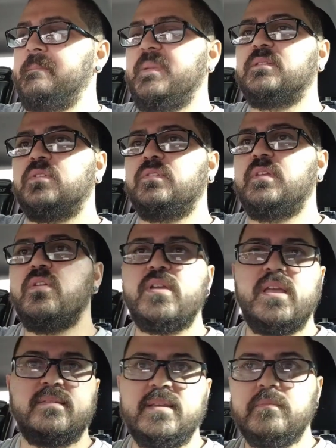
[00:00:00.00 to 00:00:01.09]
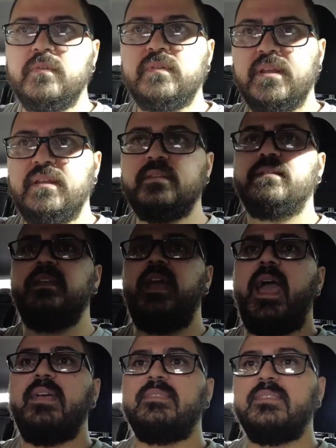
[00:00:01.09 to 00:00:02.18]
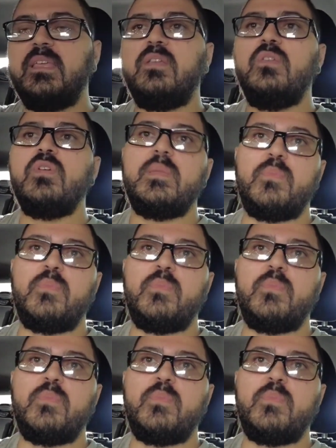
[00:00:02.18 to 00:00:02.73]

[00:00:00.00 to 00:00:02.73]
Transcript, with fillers: Entonces lo que hacemos es hacer lo que